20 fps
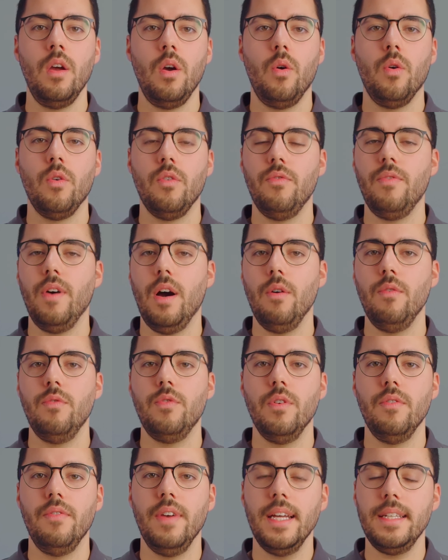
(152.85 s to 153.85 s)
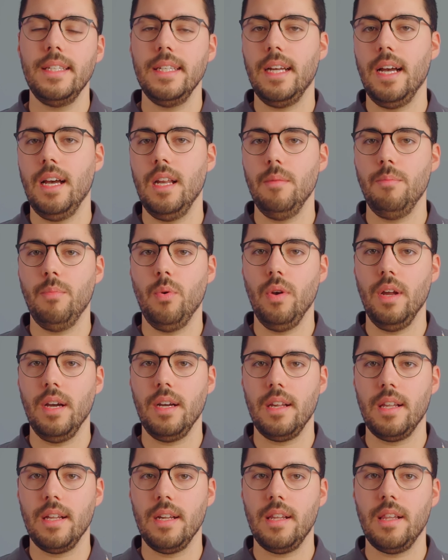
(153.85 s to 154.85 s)
und V für vertikale
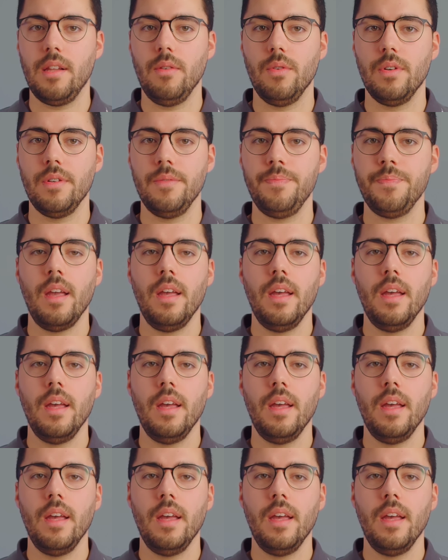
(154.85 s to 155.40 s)
Polarisation.